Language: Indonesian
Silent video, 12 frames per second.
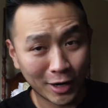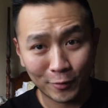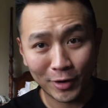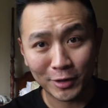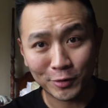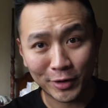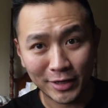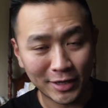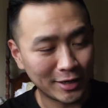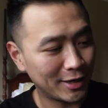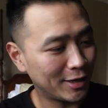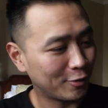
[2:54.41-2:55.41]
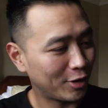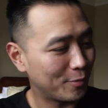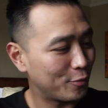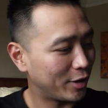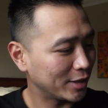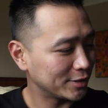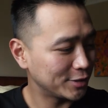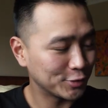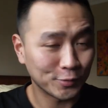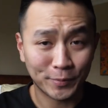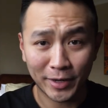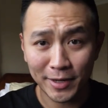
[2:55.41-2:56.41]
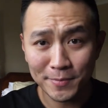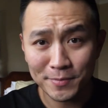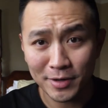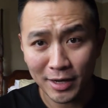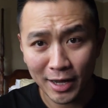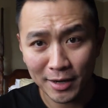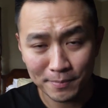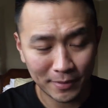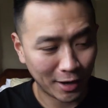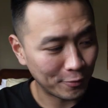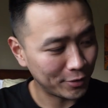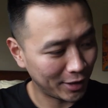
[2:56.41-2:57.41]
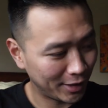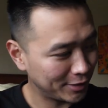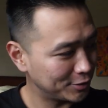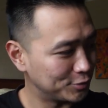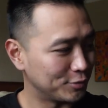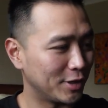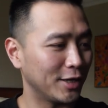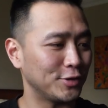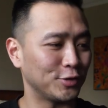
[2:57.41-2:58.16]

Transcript: Kalkulator ini adalah kolaborasi Supreme dengan Brown yang juga